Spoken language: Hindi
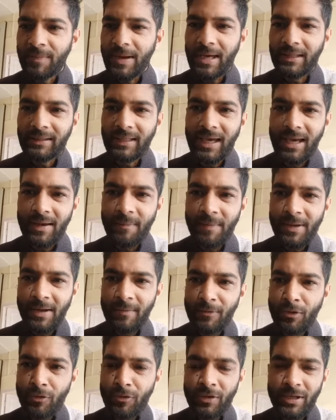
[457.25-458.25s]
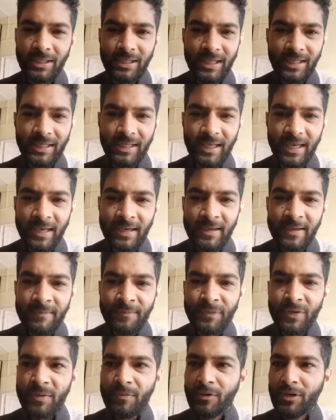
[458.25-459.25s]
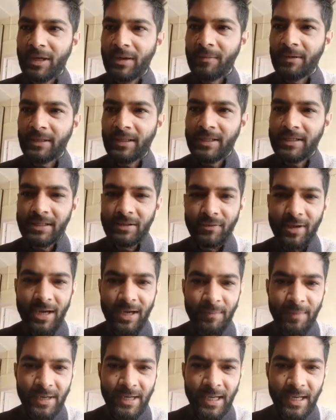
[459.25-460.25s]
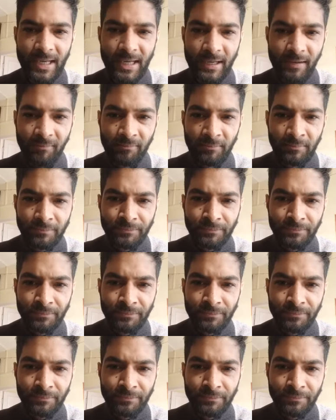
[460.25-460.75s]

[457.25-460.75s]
बात यहां पर हम लोगों ने देखी है कि मुख्यमंत्री जी वहां पर गए हैं